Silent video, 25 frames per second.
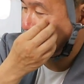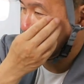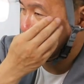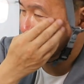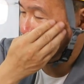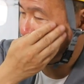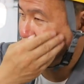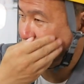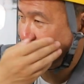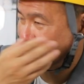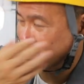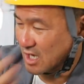じゃな
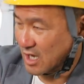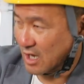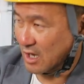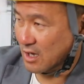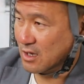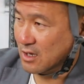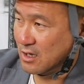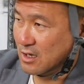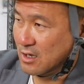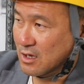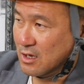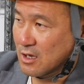く
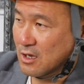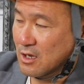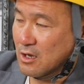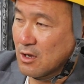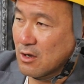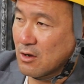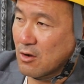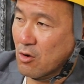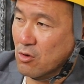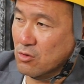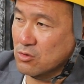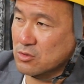て
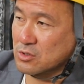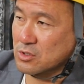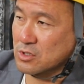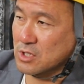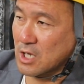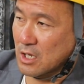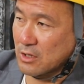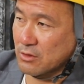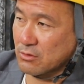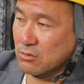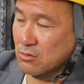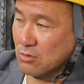奥
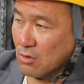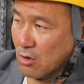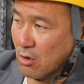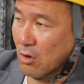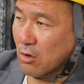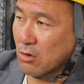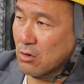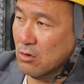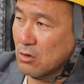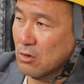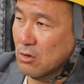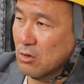さん
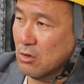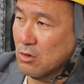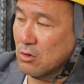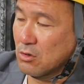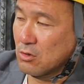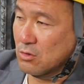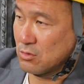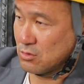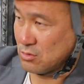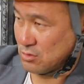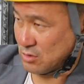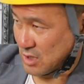と、
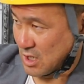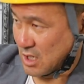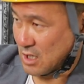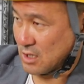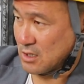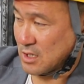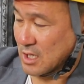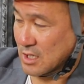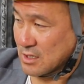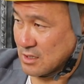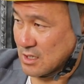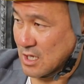
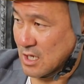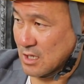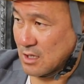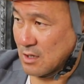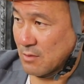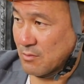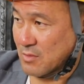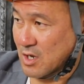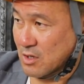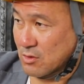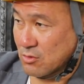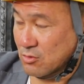ね、手伝っ
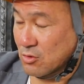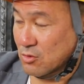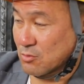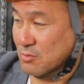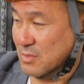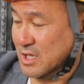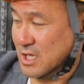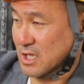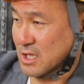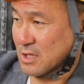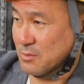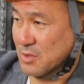てもらってる、
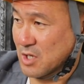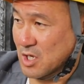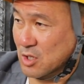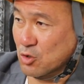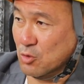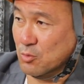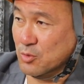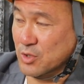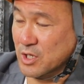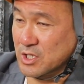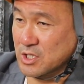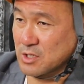まあ、何でもいいや
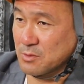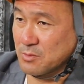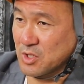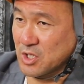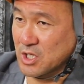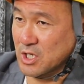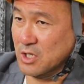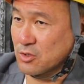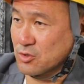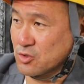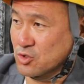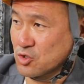友達でもいい
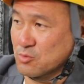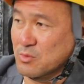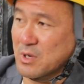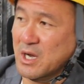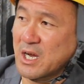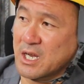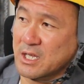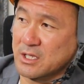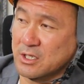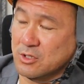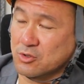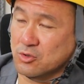んだけど10万
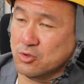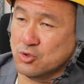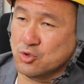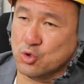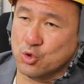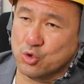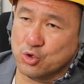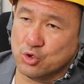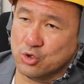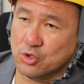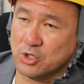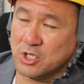払ってちょっと
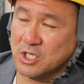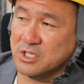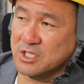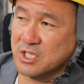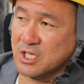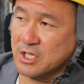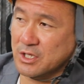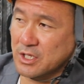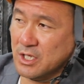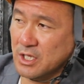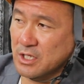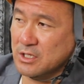書類の手
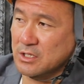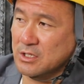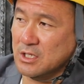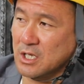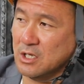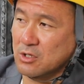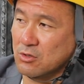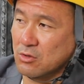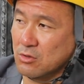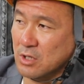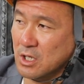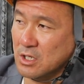伝ってって言っ
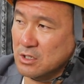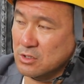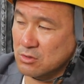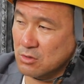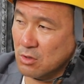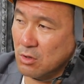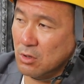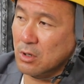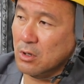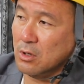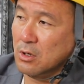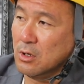た人たち
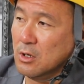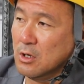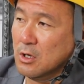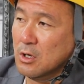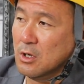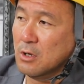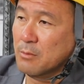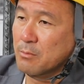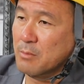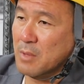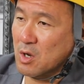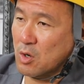と、
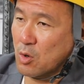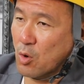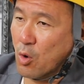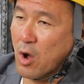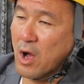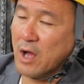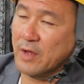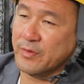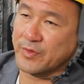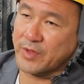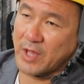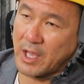まあ、ご
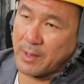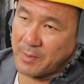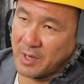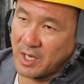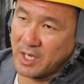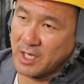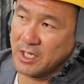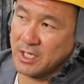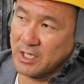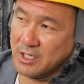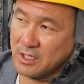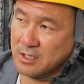飯食
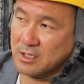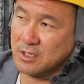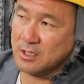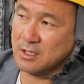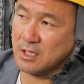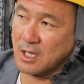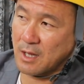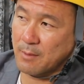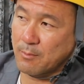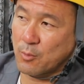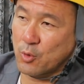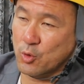べに行っ
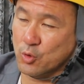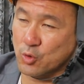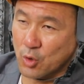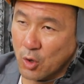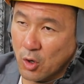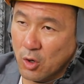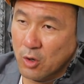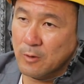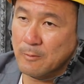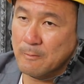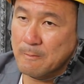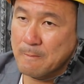たも
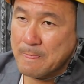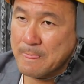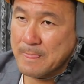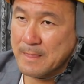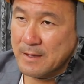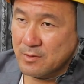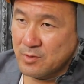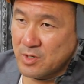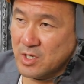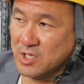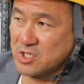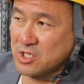の
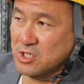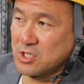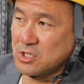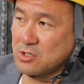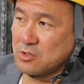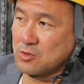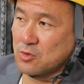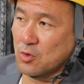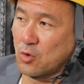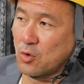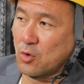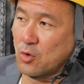
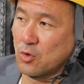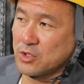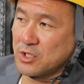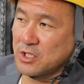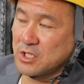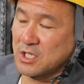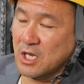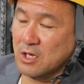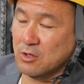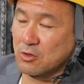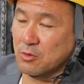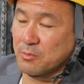レシート
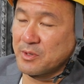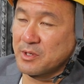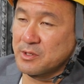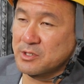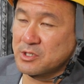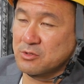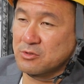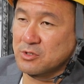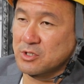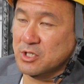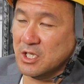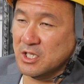に誰と面
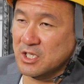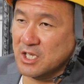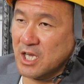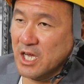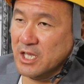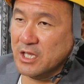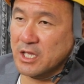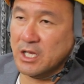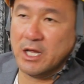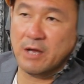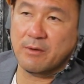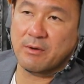識にだって書
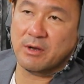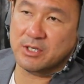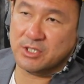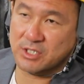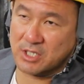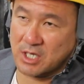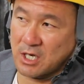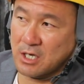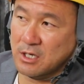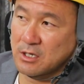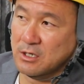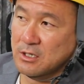いてないわけ
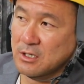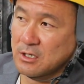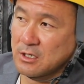じゃん。